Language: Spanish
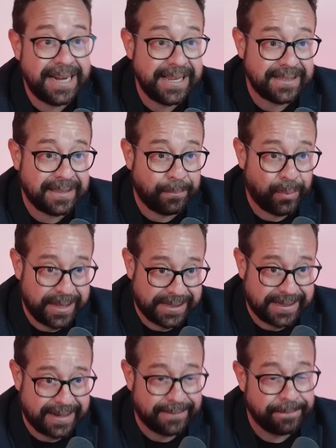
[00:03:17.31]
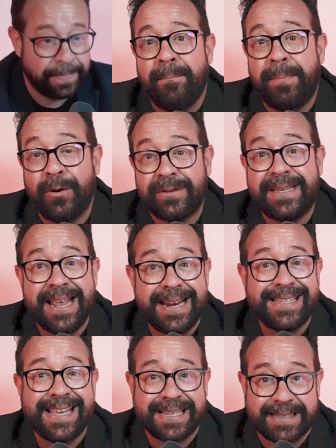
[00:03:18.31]
Triste puede ser, pero
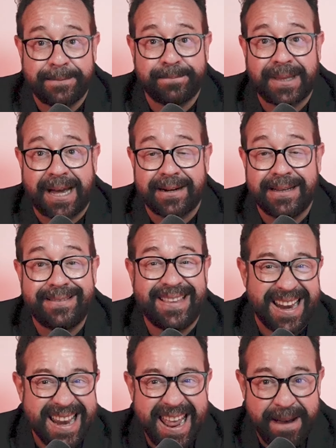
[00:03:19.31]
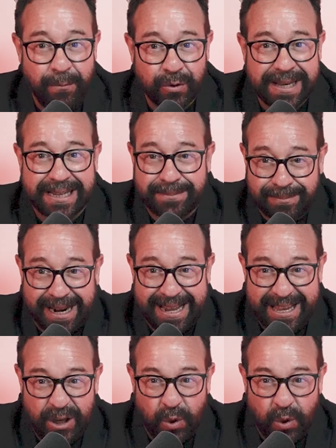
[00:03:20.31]
tienes que aceptar y tenemos que aceptar y